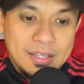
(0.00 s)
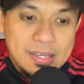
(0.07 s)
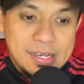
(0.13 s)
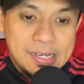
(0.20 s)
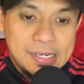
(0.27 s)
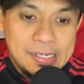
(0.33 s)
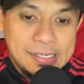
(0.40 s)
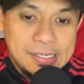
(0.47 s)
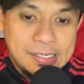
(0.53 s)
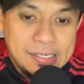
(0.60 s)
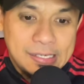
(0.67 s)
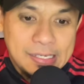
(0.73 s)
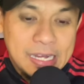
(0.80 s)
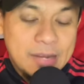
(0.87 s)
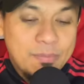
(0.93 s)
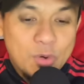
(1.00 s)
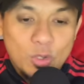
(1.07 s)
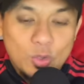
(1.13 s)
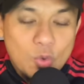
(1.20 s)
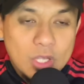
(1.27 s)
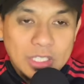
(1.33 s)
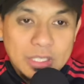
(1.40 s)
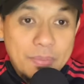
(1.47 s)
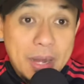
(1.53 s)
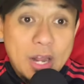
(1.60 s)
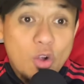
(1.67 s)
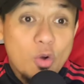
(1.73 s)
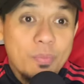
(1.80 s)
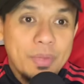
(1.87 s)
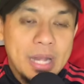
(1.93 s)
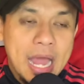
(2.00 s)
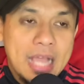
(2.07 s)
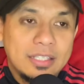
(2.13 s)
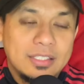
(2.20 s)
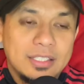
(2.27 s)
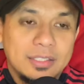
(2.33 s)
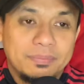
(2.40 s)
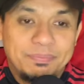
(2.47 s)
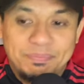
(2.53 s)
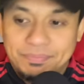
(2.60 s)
Uh, jadi menurut gue tetap ada kombinasi.